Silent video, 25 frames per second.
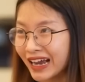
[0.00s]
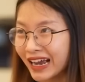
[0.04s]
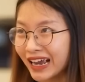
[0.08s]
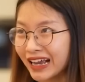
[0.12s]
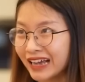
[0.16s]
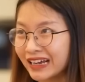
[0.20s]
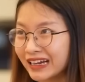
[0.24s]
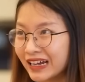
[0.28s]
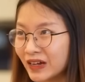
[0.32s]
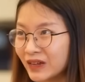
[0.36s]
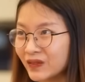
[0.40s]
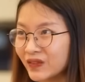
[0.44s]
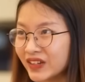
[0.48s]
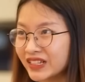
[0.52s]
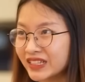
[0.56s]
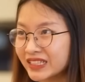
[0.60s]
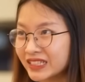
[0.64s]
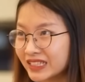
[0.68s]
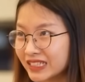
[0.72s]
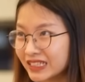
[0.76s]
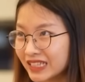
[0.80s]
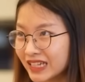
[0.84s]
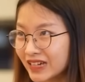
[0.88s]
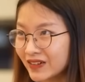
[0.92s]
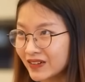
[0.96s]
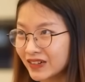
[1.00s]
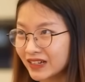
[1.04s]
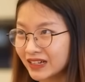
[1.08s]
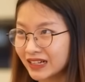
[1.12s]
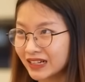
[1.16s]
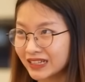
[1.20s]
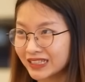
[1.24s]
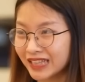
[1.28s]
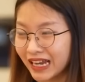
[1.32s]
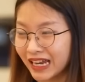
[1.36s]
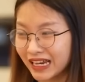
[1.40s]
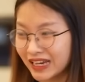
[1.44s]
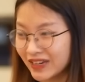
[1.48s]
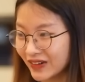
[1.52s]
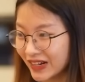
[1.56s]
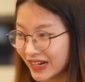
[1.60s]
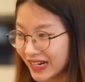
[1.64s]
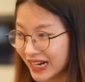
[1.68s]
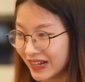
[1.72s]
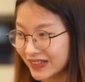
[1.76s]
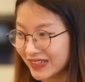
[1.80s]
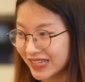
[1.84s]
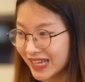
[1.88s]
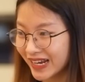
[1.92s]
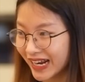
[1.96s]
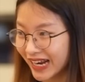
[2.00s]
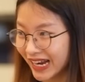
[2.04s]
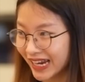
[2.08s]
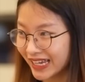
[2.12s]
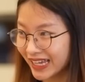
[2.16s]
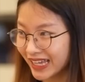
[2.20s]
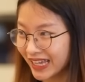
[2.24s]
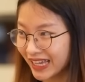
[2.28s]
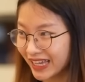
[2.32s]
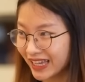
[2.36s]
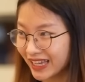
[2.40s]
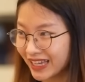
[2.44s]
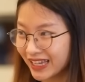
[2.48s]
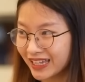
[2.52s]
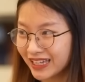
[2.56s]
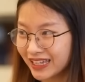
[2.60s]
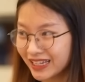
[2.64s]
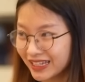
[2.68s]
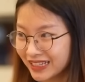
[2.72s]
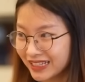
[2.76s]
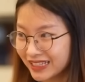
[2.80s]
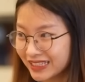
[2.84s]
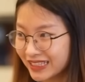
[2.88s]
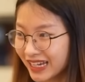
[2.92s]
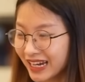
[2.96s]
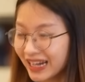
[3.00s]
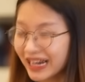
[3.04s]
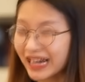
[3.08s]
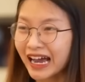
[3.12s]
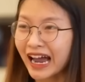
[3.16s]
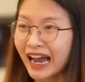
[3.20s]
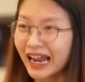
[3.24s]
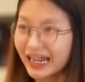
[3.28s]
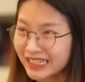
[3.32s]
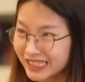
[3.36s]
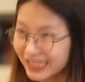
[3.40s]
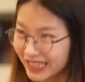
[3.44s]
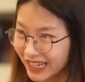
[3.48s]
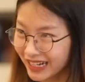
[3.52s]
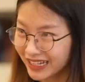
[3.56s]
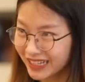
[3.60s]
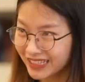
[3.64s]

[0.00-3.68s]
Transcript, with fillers: là người mà trực tiếp được trải nghiệm cái cảm giác ấy thì rất là hãnh